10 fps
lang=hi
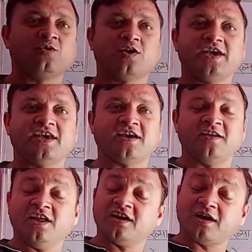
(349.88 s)
नौ आई है
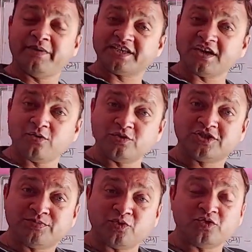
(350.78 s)
हमेशा
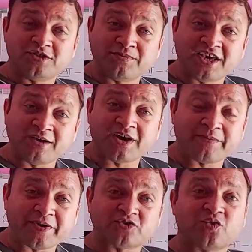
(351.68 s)
उलझ उलझ में ही
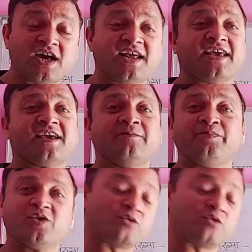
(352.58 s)
हमारे पास सवाल आएंगे